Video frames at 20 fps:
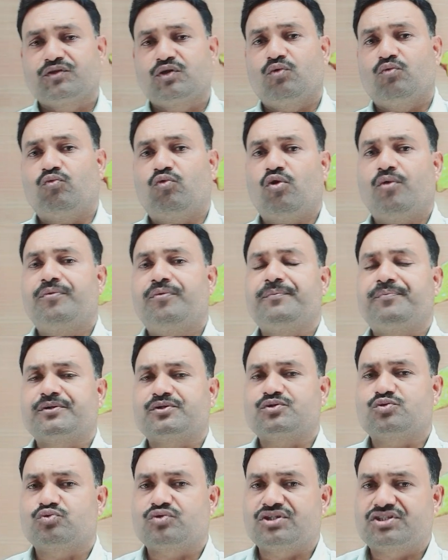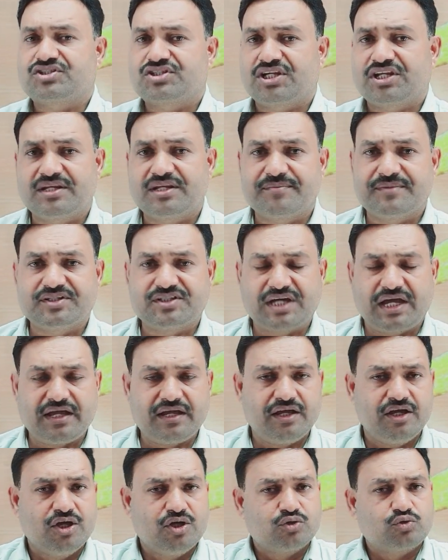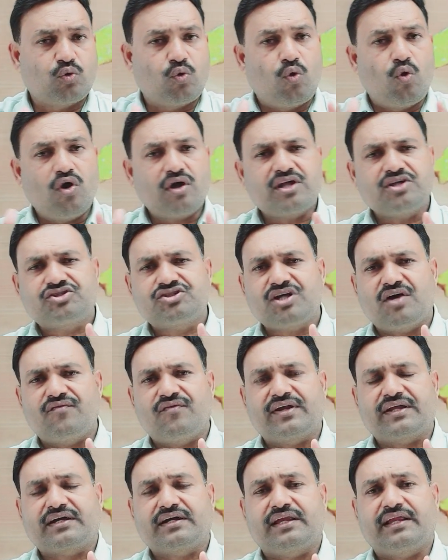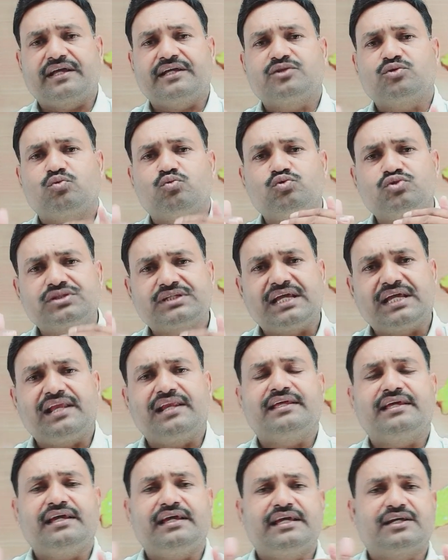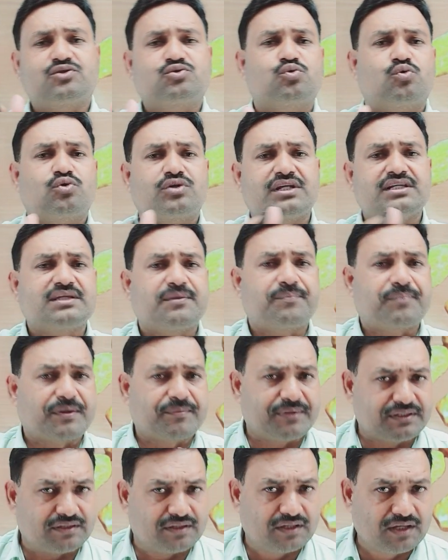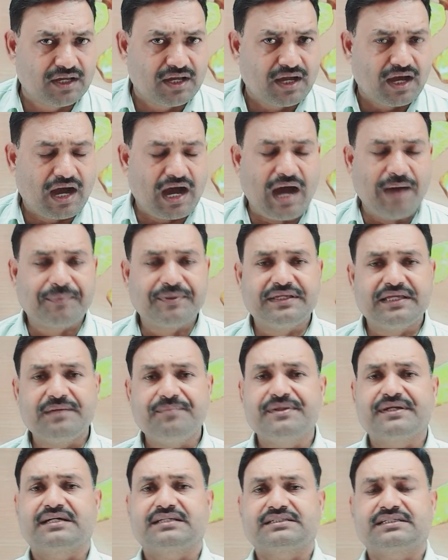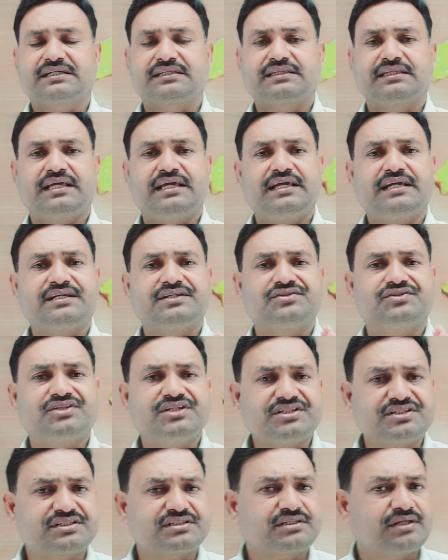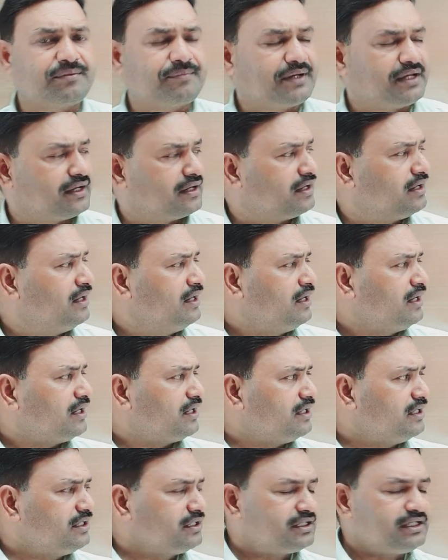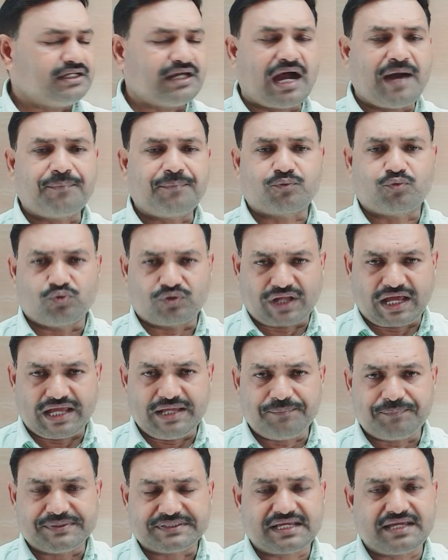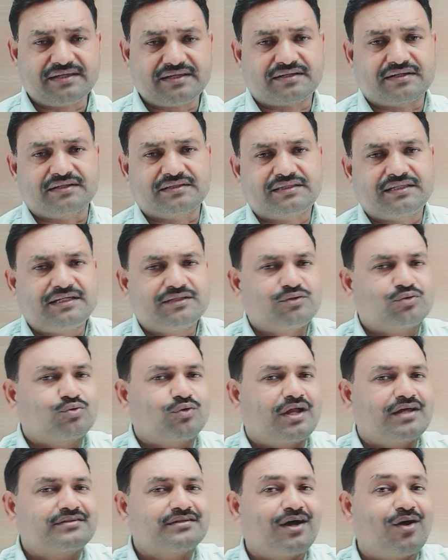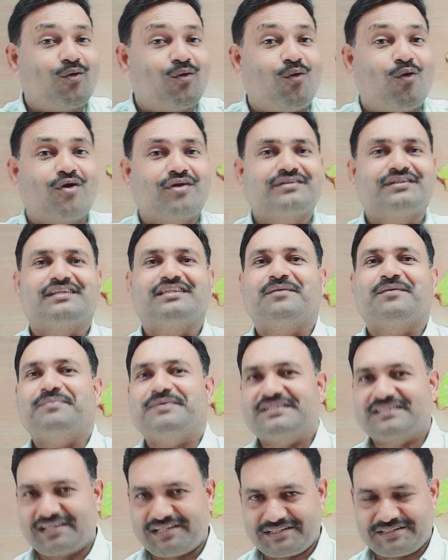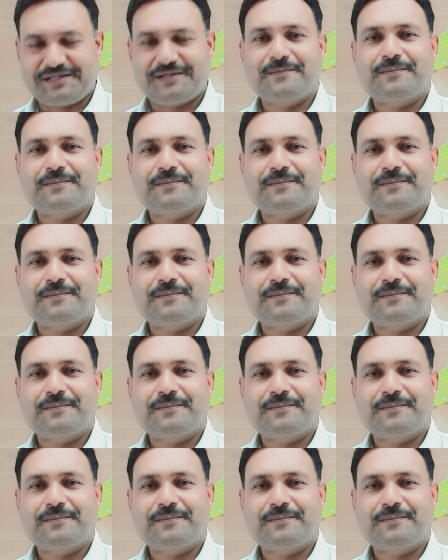वो भी पशु के शरीर में जाए तो और अच्छा वर्क करेंगे तो उसके लिए एक छोटा सा प्रबंध आप ये भी कर सकते हैं कि जिस समय इनकी आप कुटाई पिसाई करते हैं तो थोड़ा सा और ज़्यादा पीस लीजिए